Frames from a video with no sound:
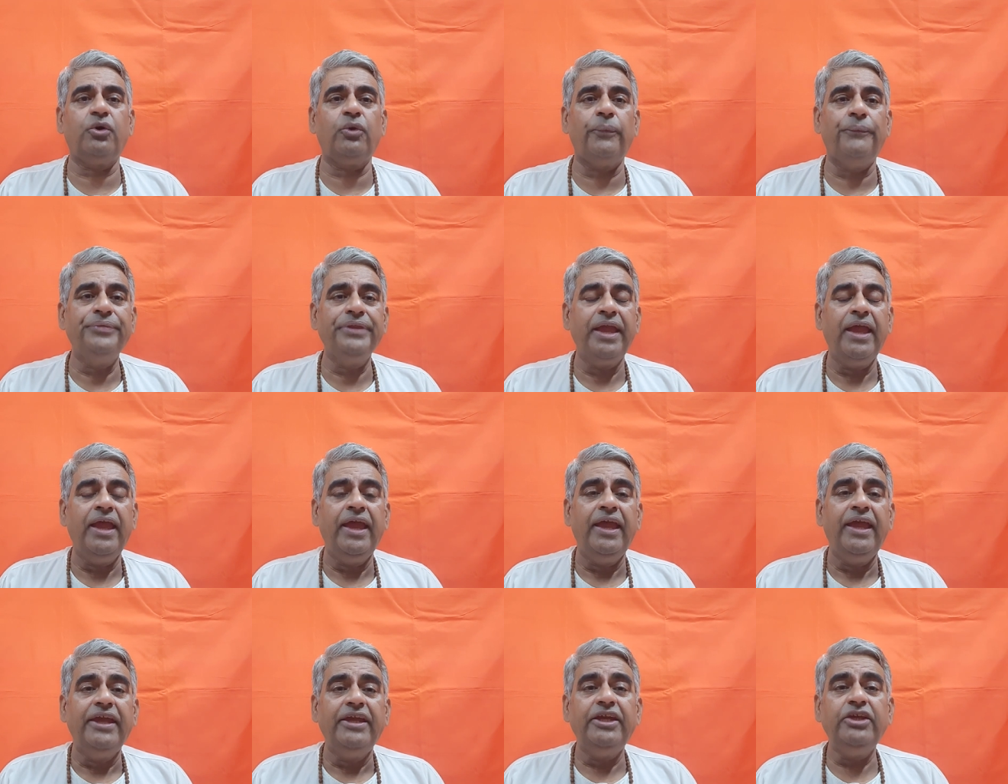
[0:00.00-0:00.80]
करो
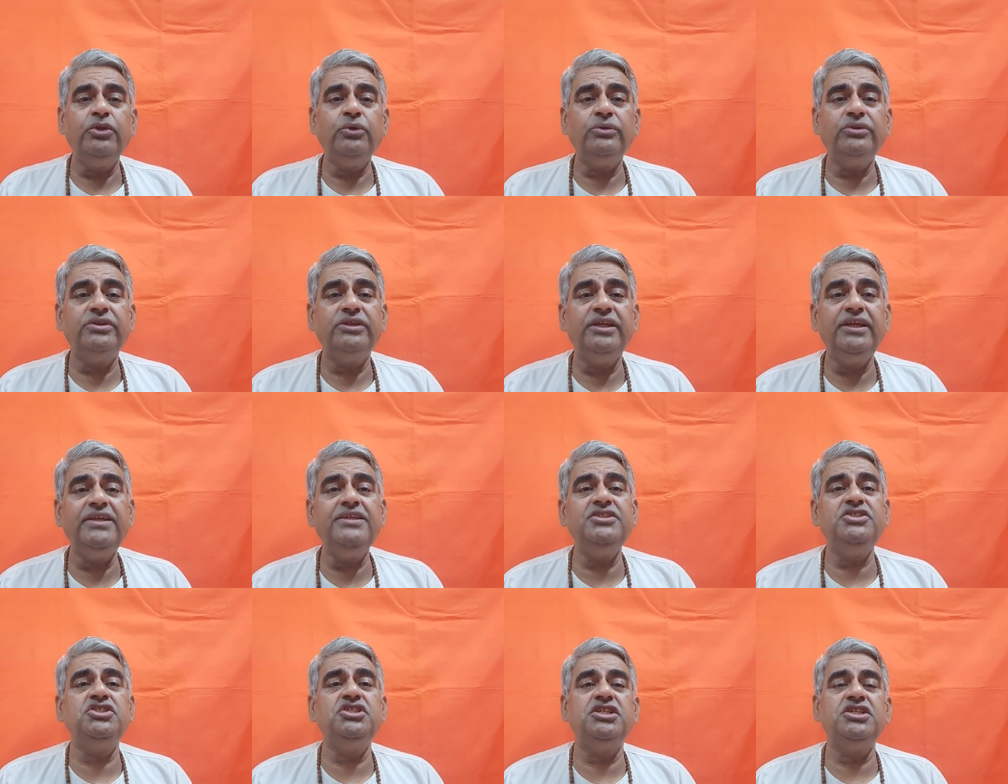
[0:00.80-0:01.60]
ये जो
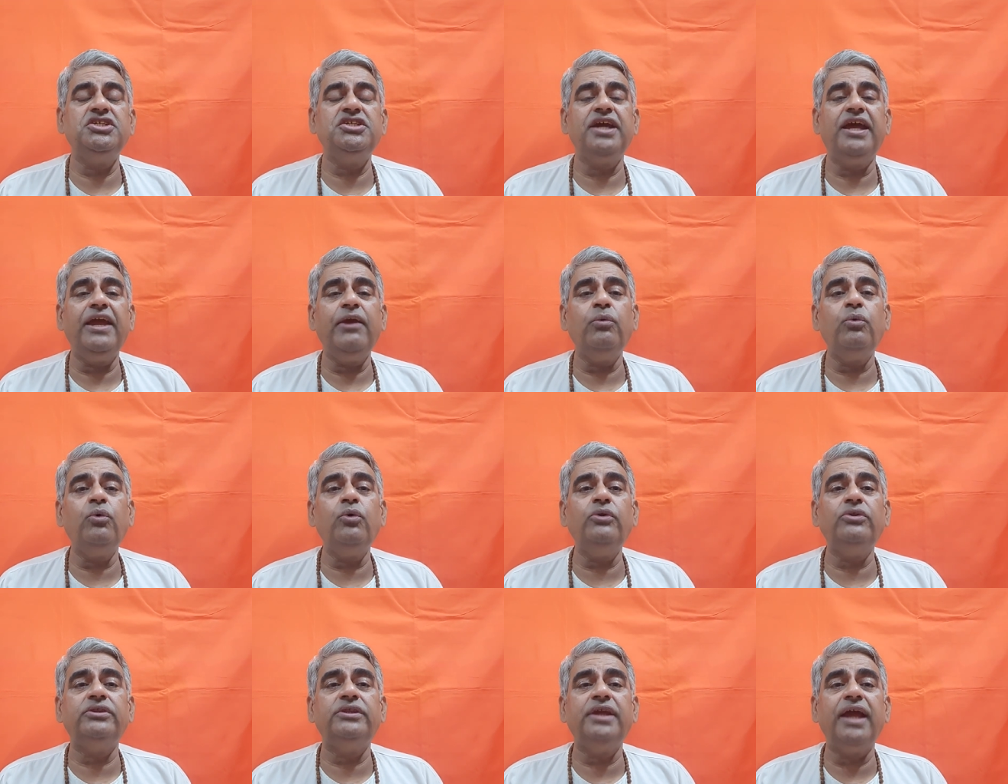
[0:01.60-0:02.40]
तीन चीज है
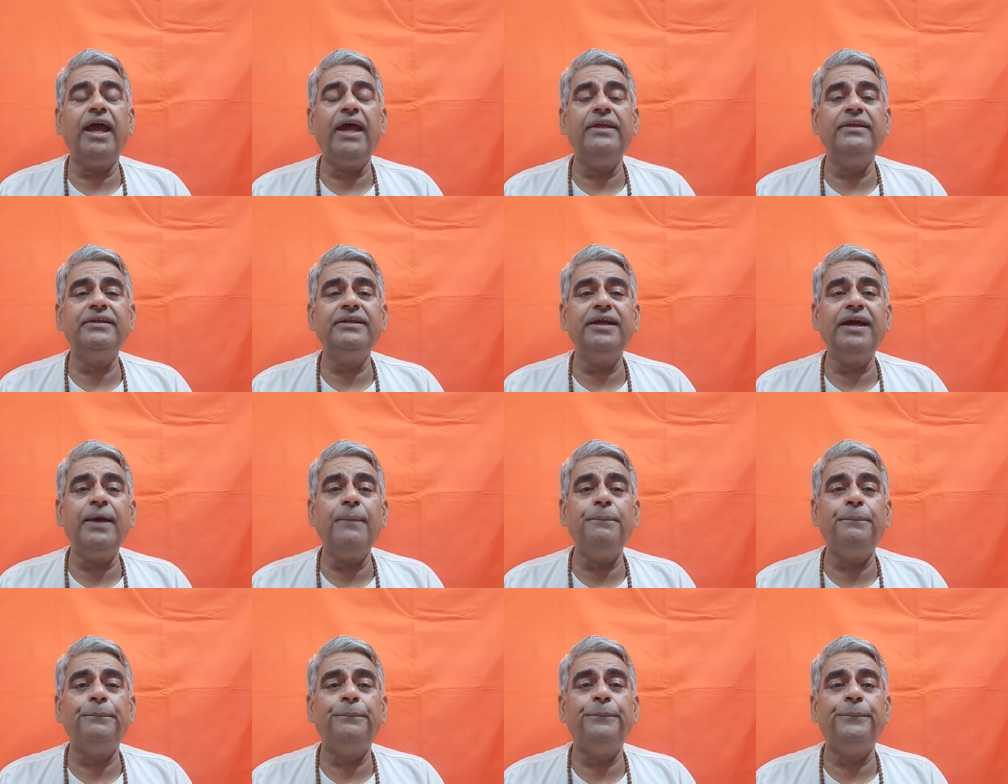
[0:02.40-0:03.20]
वो ध्यान का
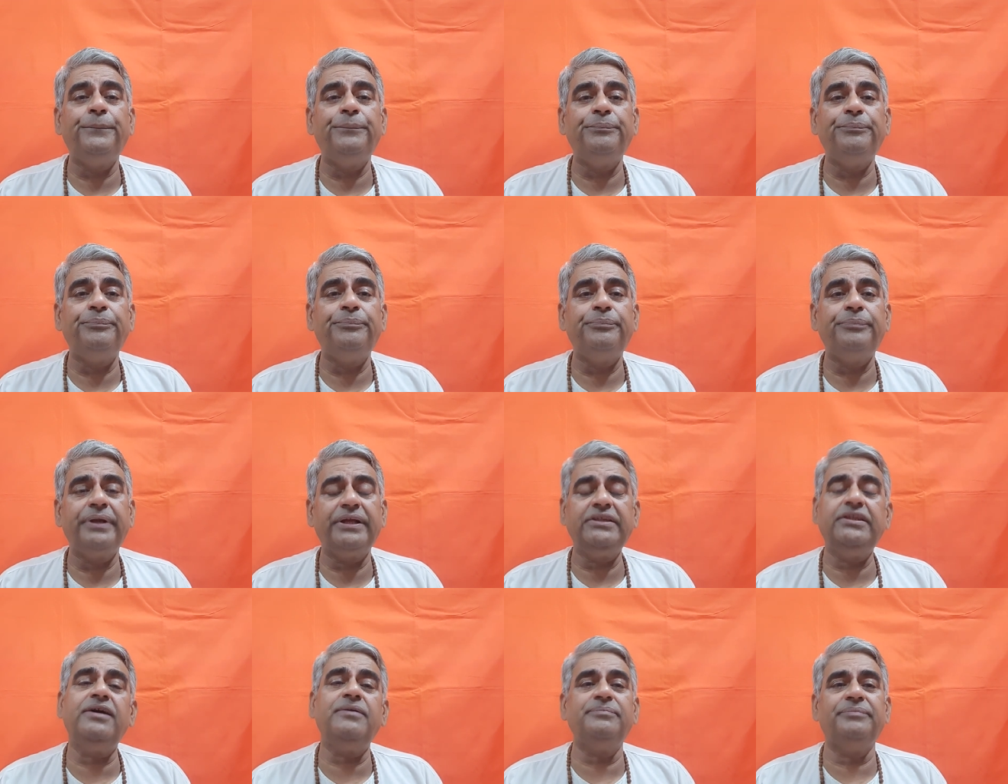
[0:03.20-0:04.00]

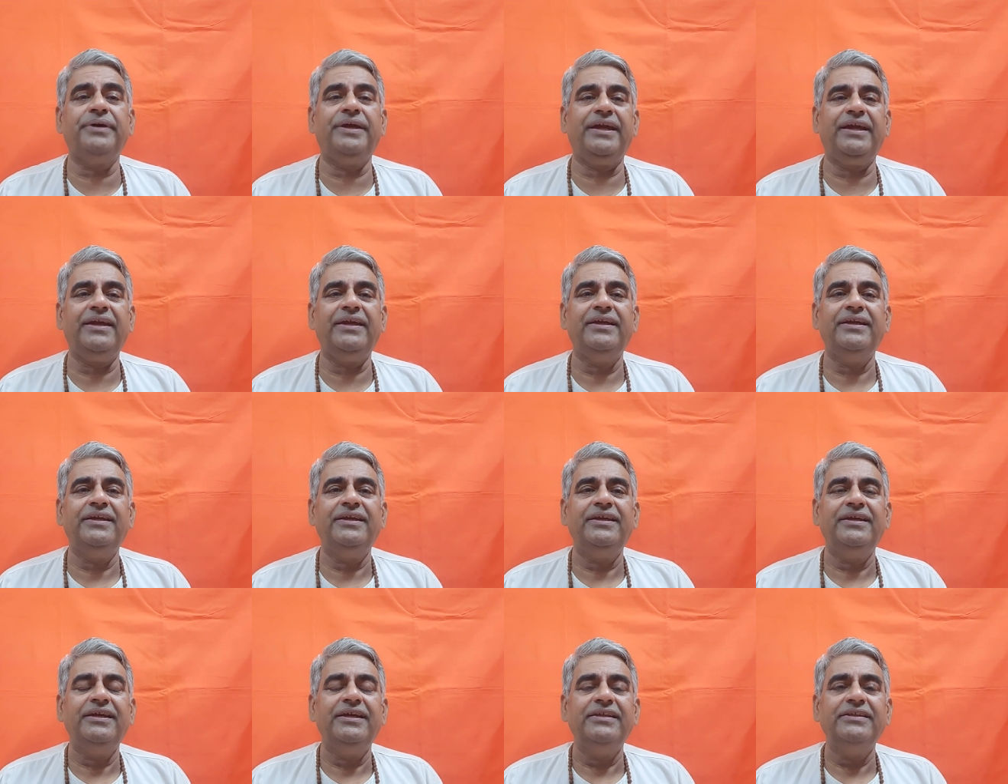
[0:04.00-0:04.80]
प्रथम है
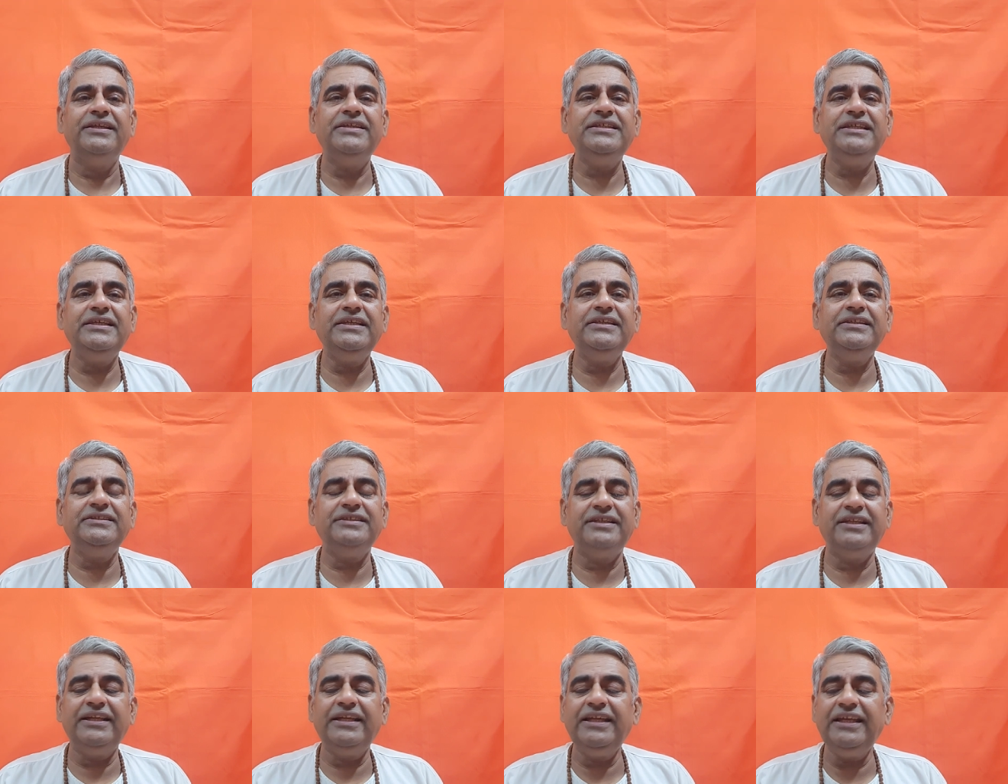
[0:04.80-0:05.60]
दिस इज
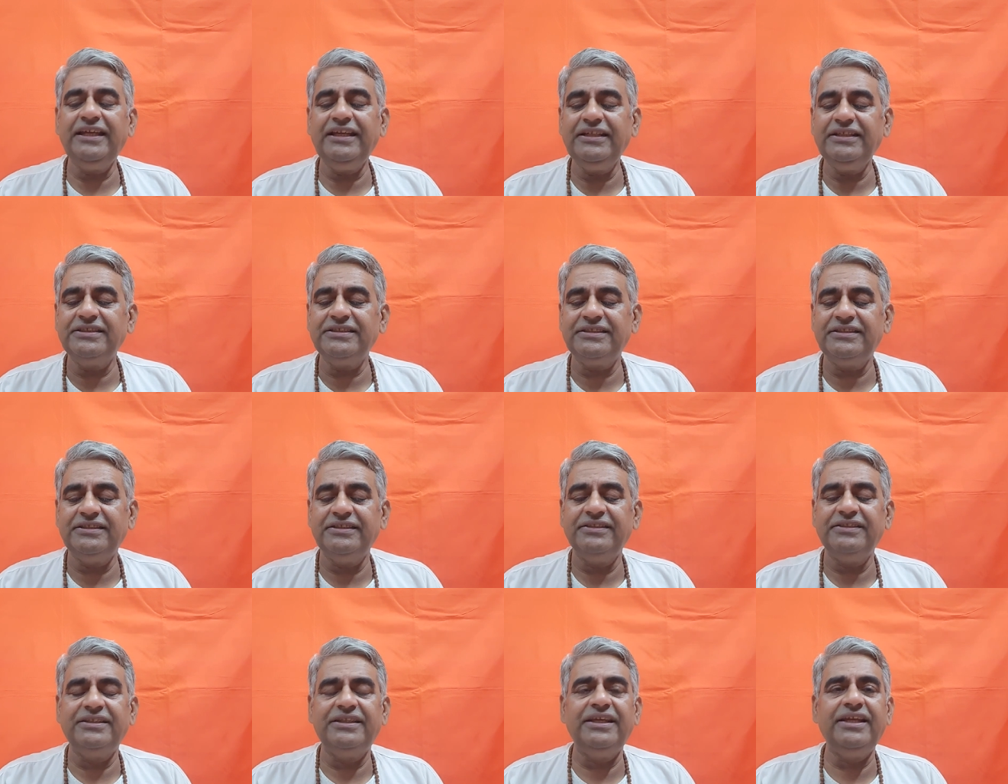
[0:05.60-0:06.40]
थ्री
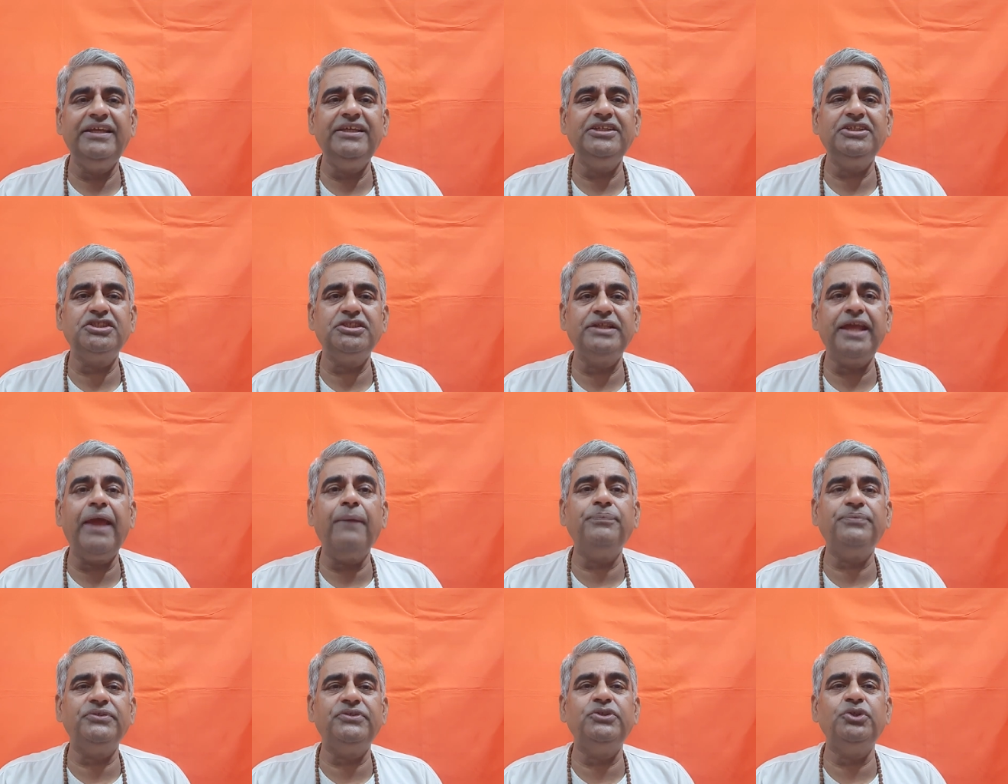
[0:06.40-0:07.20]
थ्री
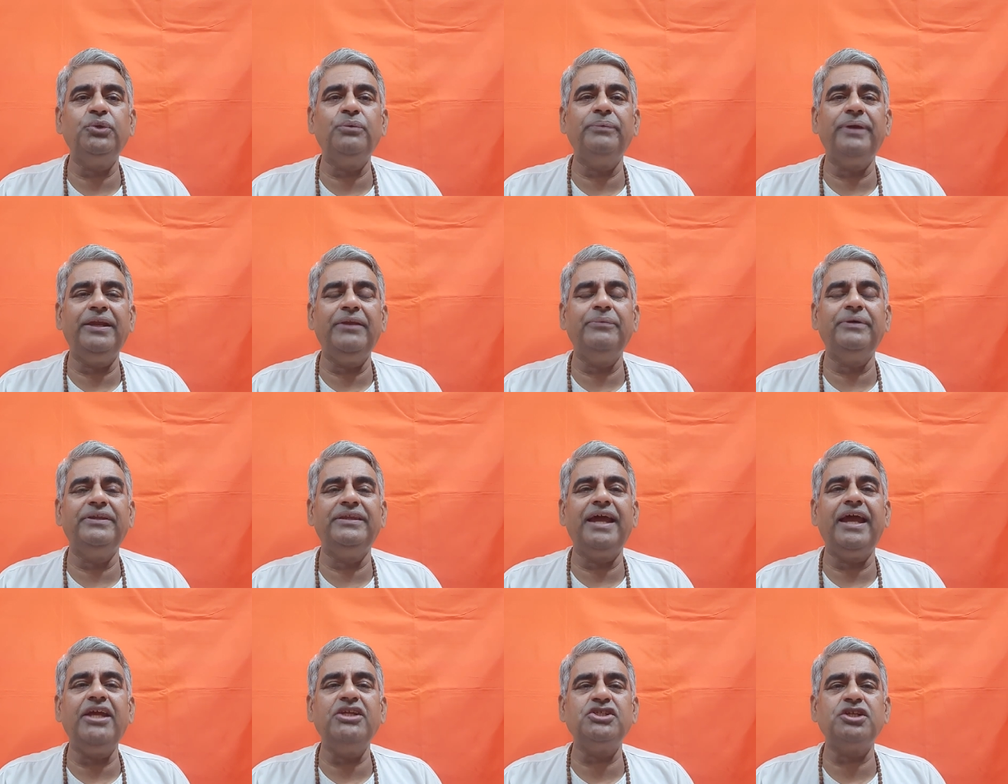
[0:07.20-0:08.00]
स्टेप्स जो मैंने
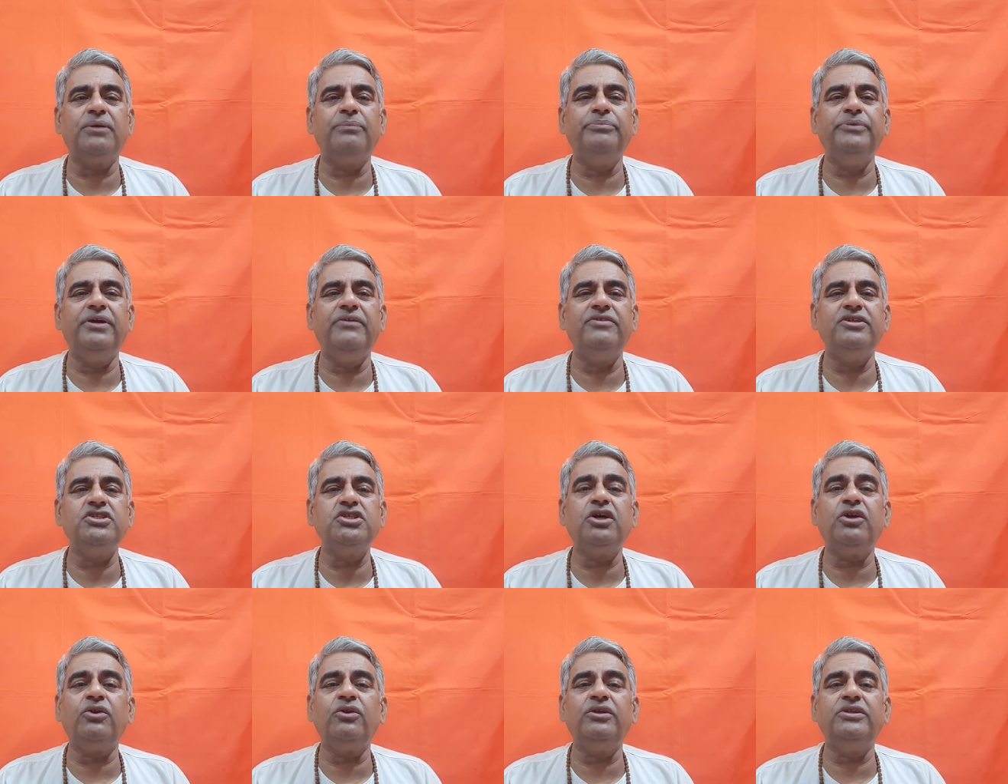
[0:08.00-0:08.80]
बताया शब्द
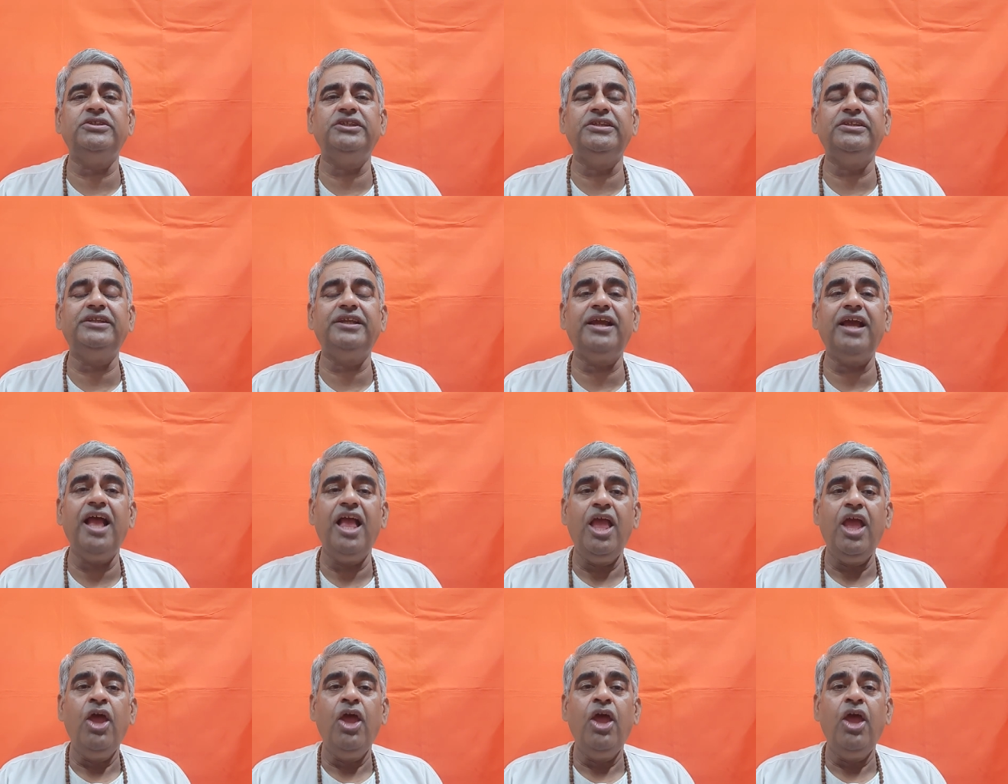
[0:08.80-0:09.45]
विचार और चित्र